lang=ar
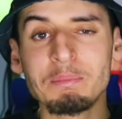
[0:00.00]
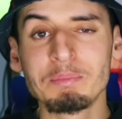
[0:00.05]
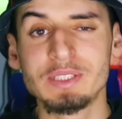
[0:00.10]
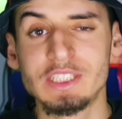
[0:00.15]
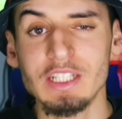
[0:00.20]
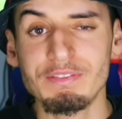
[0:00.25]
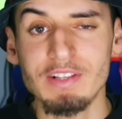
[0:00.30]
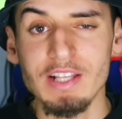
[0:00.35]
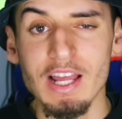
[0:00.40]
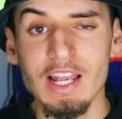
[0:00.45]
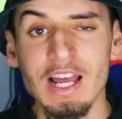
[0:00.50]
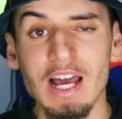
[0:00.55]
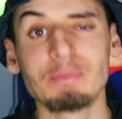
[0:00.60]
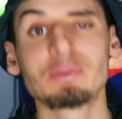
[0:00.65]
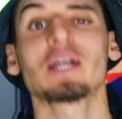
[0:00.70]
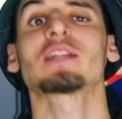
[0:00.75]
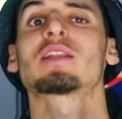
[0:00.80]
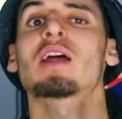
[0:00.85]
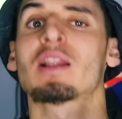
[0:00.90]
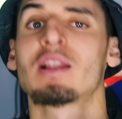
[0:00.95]
وكاين بزاف
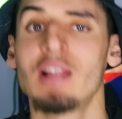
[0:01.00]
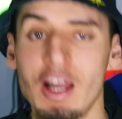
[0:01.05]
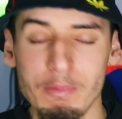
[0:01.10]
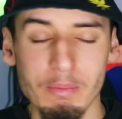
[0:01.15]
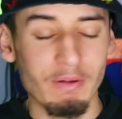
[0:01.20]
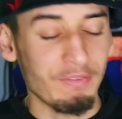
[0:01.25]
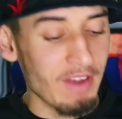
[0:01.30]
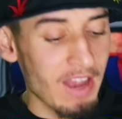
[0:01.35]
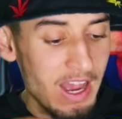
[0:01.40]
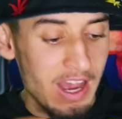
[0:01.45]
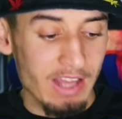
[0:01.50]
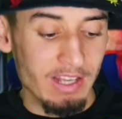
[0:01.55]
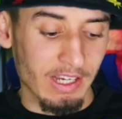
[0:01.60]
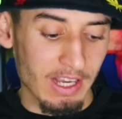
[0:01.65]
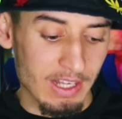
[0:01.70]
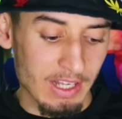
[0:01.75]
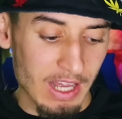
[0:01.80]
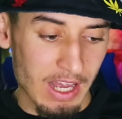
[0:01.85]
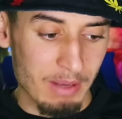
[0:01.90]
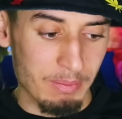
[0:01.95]
الالعاب تقدر تلعبها بحال
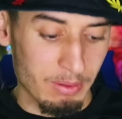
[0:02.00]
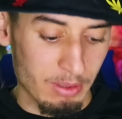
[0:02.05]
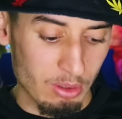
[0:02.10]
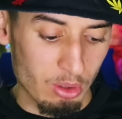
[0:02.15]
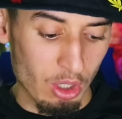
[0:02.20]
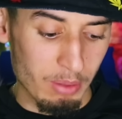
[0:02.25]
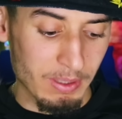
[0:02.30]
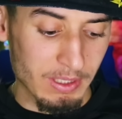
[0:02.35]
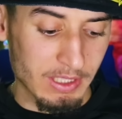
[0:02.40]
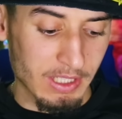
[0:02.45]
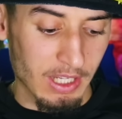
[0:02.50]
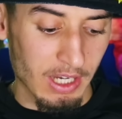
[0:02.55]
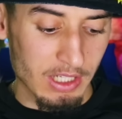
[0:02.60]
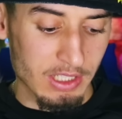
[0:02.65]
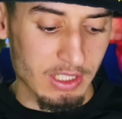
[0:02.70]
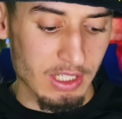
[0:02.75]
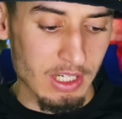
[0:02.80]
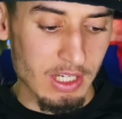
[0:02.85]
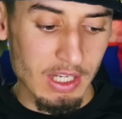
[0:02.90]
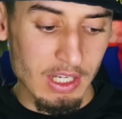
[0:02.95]
انا كنلعب لعبه
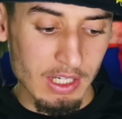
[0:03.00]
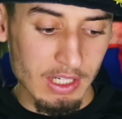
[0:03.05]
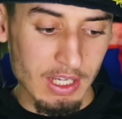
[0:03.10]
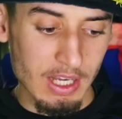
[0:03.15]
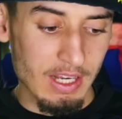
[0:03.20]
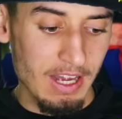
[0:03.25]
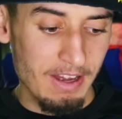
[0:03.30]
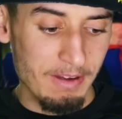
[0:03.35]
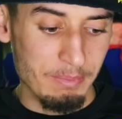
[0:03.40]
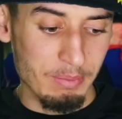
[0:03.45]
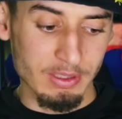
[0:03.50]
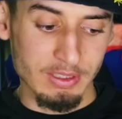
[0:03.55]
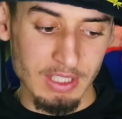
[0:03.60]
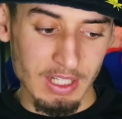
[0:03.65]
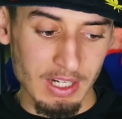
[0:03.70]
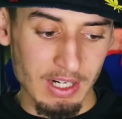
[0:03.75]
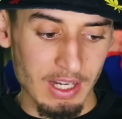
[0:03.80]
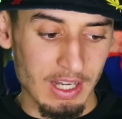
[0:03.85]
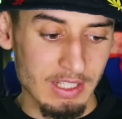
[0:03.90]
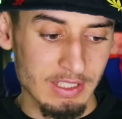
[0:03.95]
كراش كنلعب
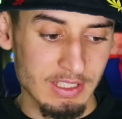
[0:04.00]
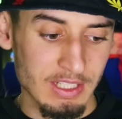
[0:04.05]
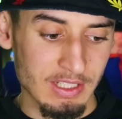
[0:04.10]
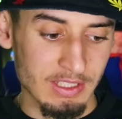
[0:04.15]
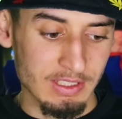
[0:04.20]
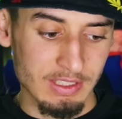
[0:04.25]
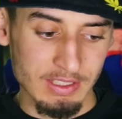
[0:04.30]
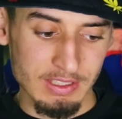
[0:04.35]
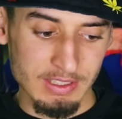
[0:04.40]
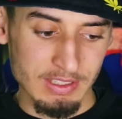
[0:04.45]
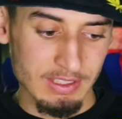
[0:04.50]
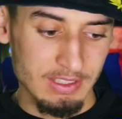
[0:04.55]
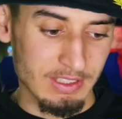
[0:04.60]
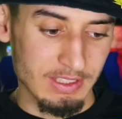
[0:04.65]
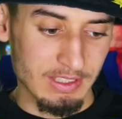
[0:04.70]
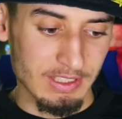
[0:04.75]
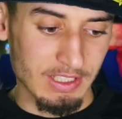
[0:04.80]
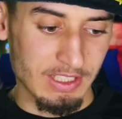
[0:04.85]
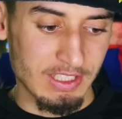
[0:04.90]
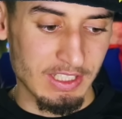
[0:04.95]
صراحه
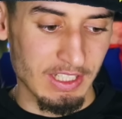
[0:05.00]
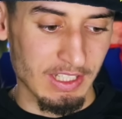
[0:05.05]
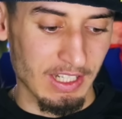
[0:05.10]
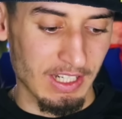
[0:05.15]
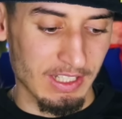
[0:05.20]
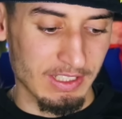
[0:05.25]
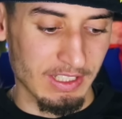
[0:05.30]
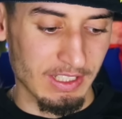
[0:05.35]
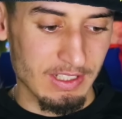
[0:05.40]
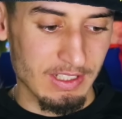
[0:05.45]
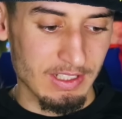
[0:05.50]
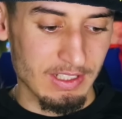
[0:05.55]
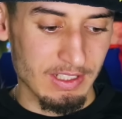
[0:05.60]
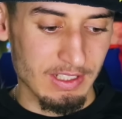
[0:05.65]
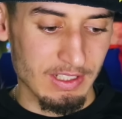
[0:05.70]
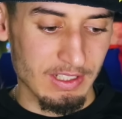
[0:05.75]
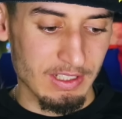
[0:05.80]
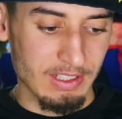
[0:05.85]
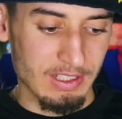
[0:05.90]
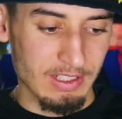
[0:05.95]
داكشي ناضي
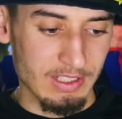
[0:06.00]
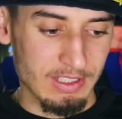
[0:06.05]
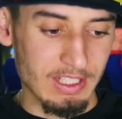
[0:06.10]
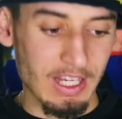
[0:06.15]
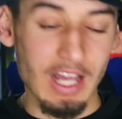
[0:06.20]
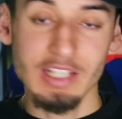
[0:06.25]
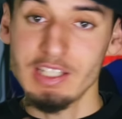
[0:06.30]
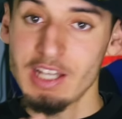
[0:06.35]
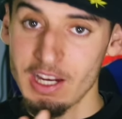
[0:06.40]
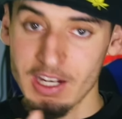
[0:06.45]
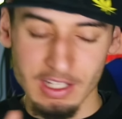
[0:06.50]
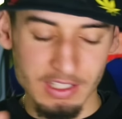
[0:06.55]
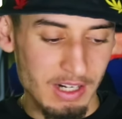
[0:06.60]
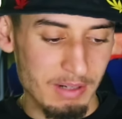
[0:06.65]
ساعه ساعه